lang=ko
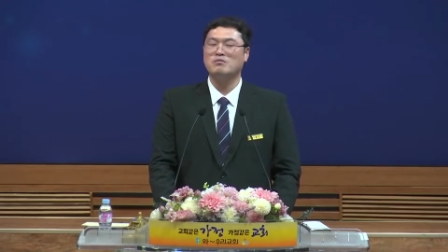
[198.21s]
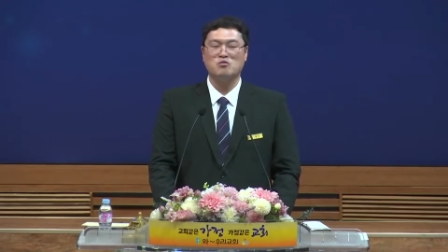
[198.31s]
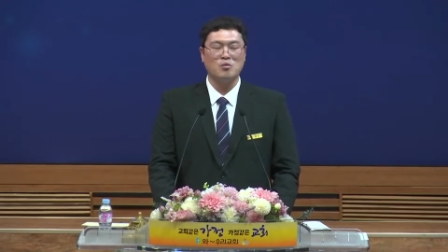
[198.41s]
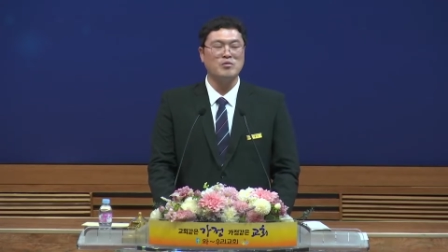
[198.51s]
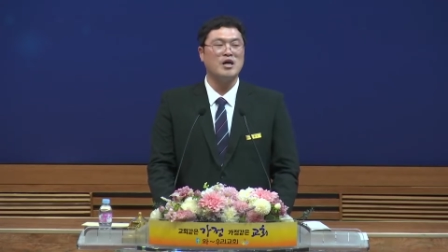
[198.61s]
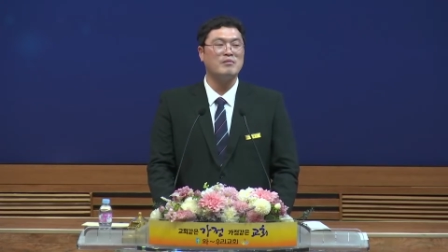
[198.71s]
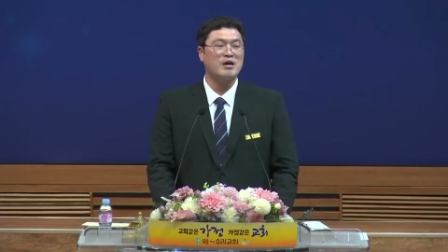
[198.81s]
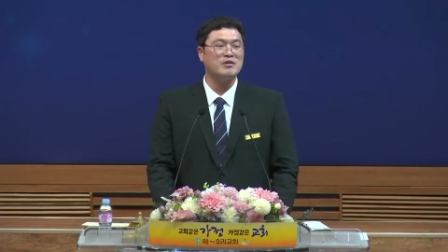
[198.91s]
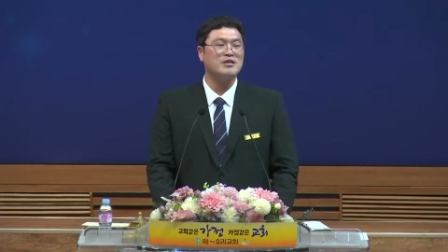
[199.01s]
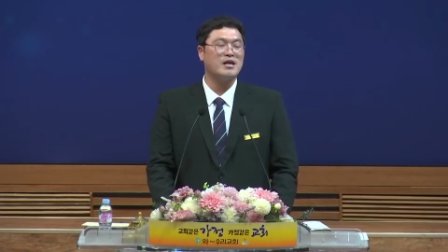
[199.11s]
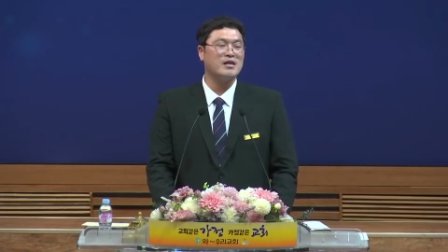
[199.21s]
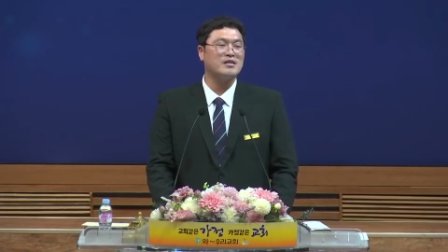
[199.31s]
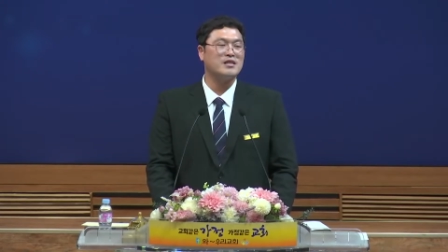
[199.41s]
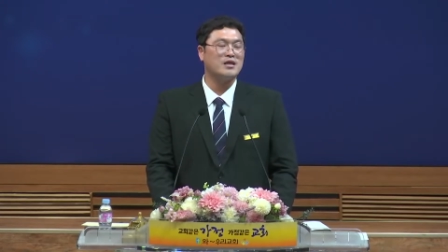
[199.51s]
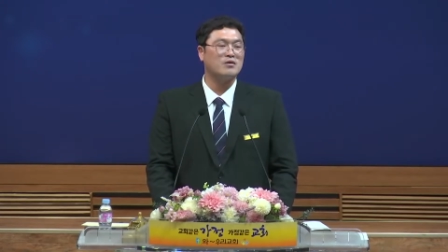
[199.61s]
몸과 마음이
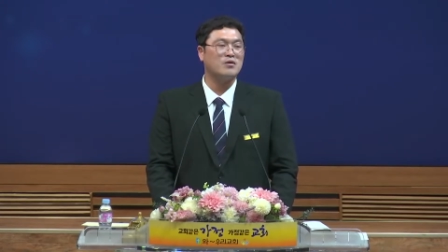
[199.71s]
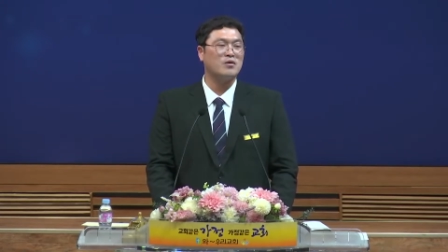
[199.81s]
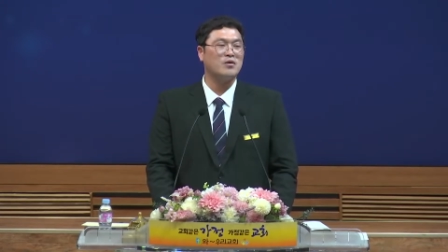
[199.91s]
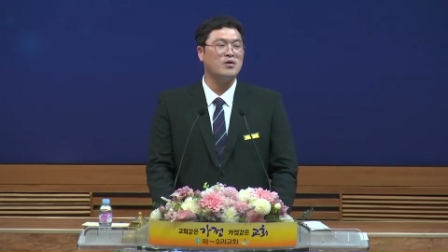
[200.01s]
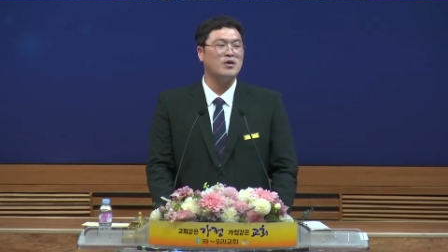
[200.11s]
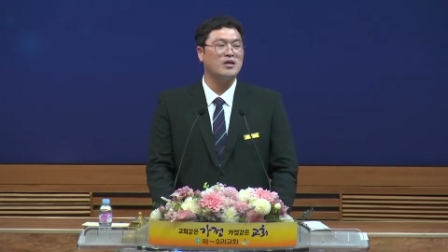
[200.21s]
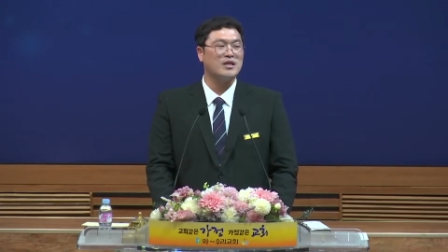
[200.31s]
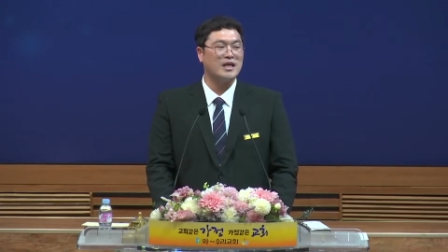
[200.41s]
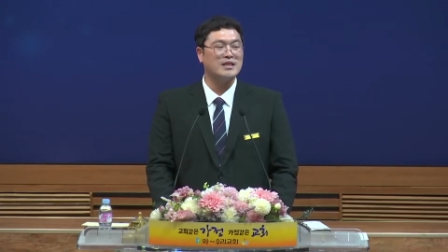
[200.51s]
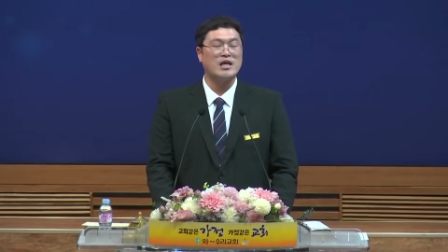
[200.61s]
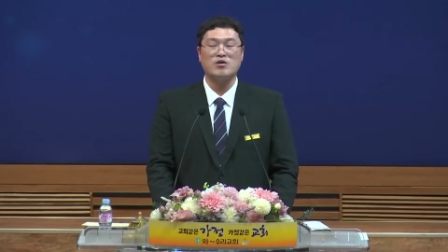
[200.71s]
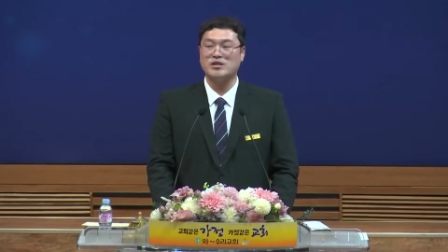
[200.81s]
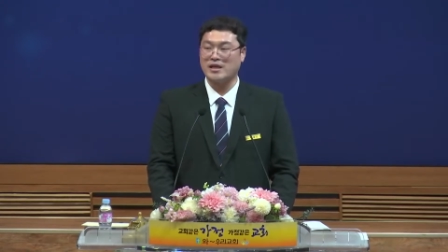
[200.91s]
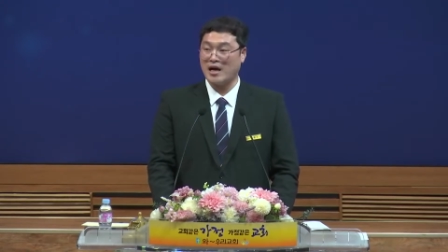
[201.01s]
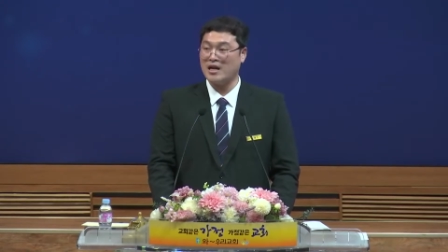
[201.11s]
상하지 않고 귀한 사역을
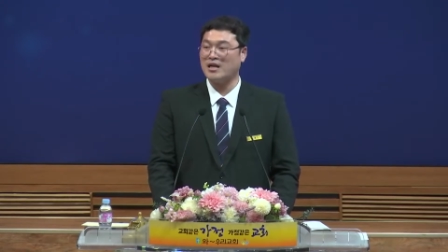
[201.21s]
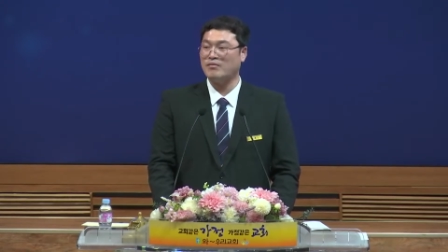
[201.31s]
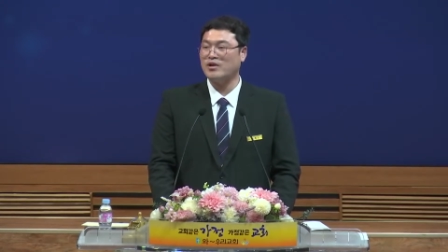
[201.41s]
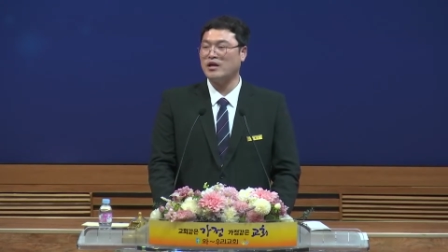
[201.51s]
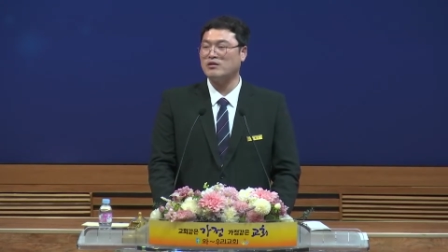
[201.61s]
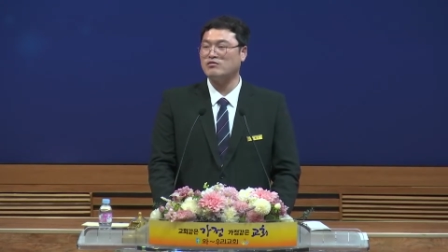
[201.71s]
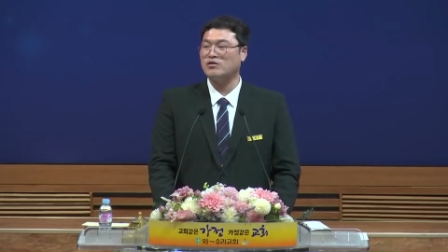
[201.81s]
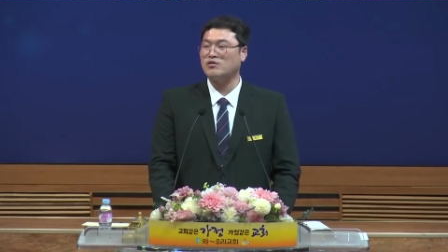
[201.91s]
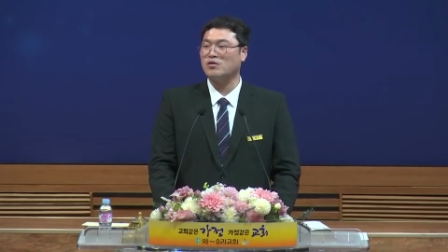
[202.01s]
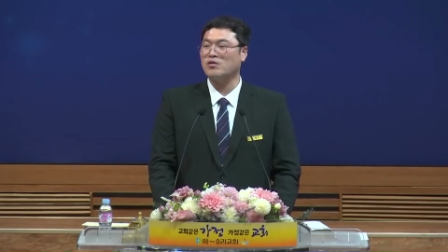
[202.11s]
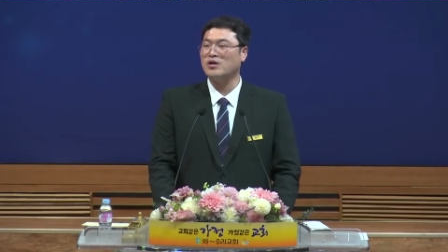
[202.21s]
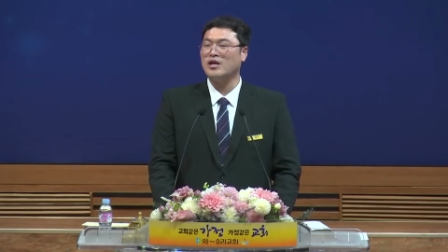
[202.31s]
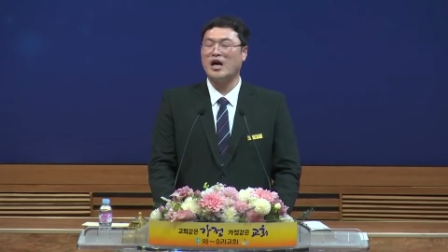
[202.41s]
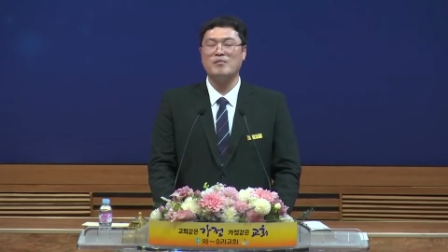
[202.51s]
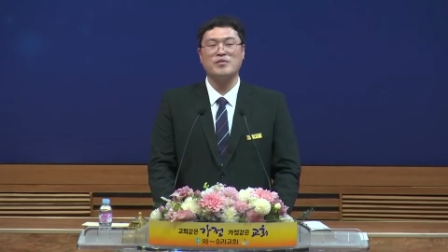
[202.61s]
잘 감당할 수 있도록
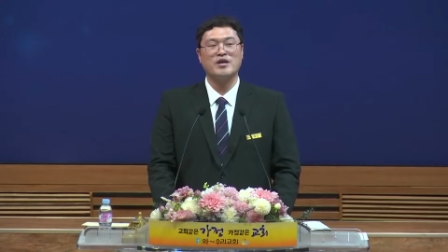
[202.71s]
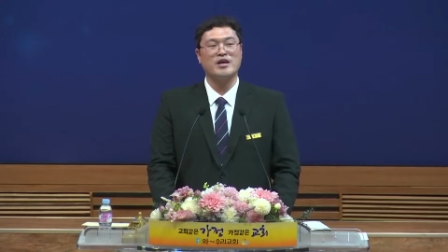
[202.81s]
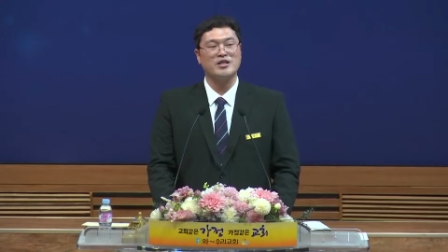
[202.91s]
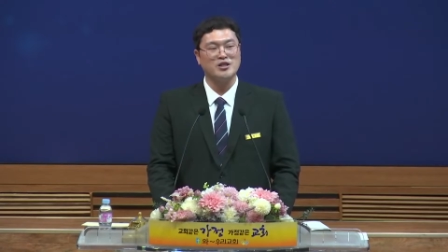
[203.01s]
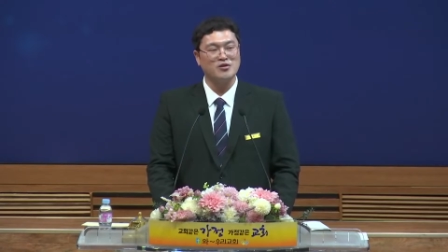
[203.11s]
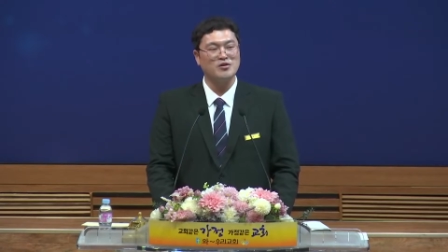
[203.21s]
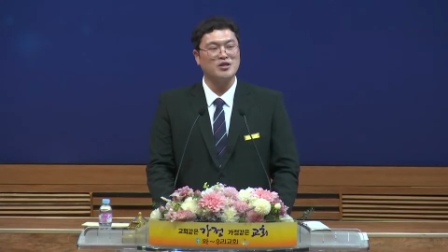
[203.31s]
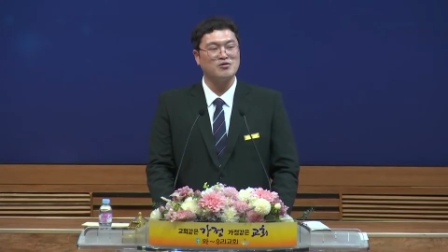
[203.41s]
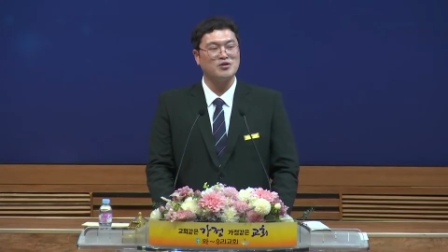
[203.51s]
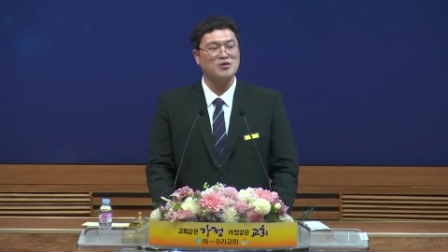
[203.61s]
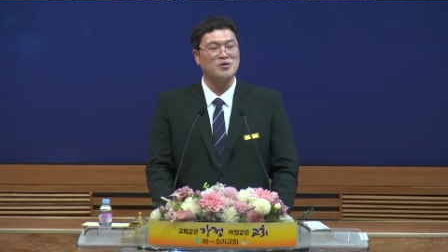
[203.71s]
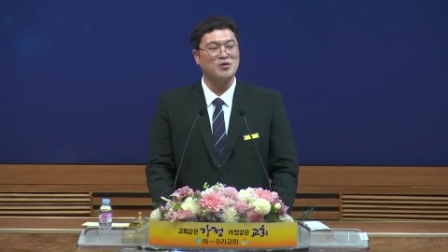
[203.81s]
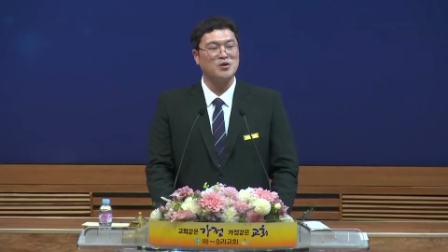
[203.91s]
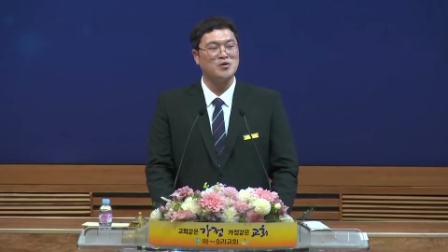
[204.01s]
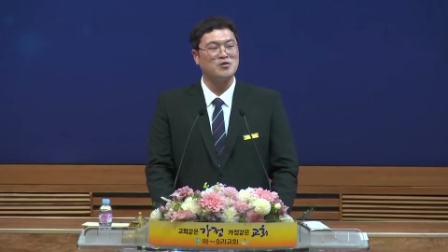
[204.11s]
함께 응원해 주시고
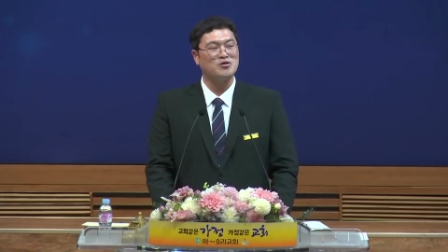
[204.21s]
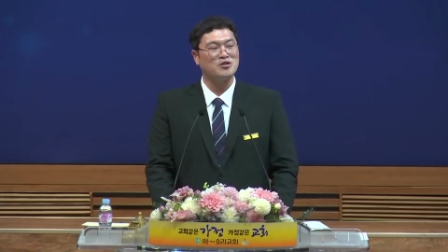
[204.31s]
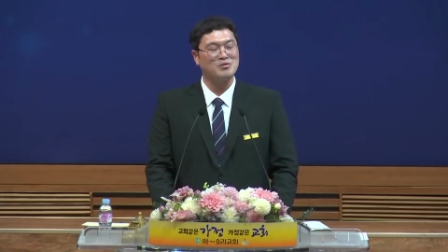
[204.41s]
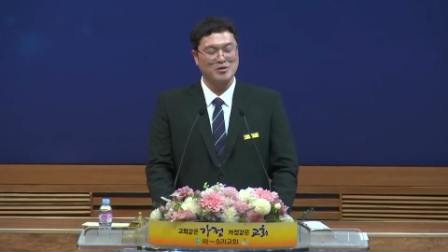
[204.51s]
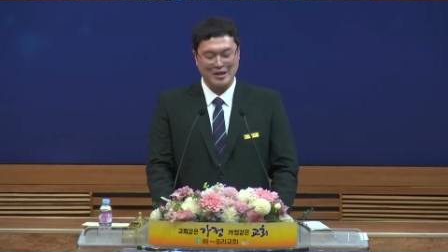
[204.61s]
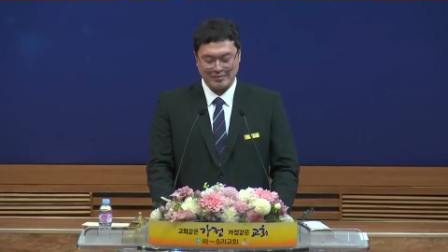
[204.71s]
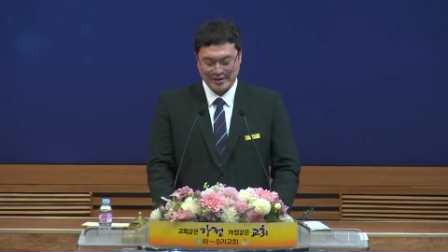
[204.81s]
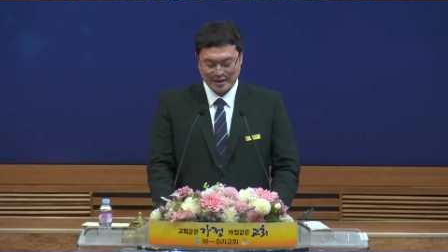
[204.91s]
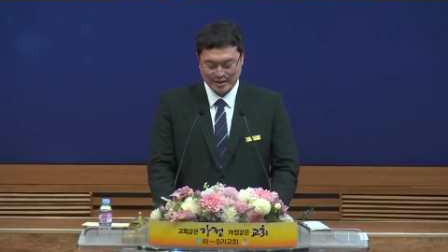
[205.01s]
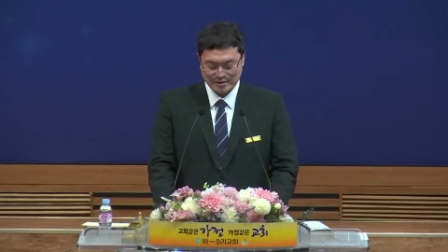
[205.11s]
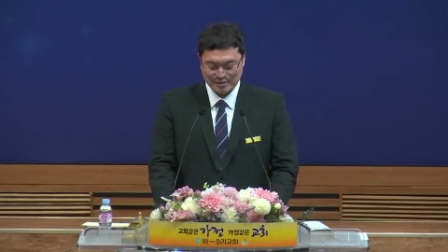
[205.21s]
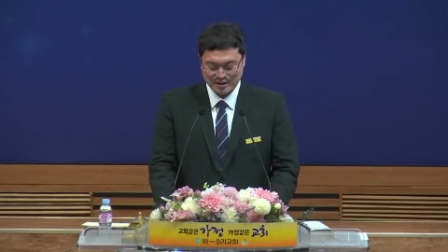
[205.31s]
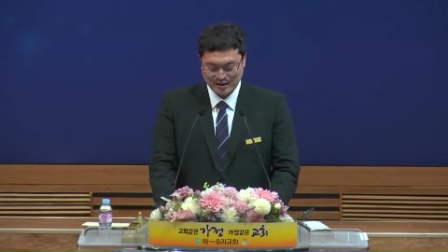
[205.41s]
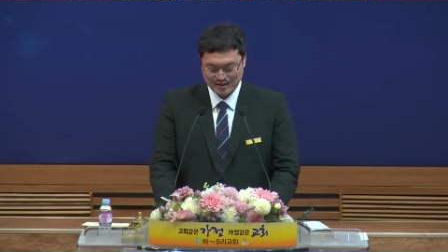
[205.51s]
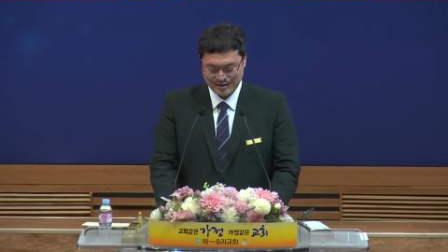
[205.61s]
기도해 주셨으면
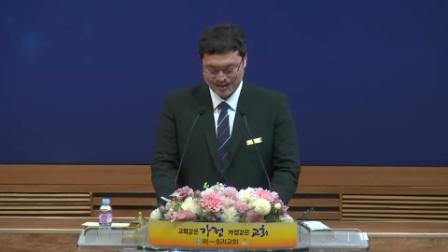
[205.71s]
감사하겠습니다.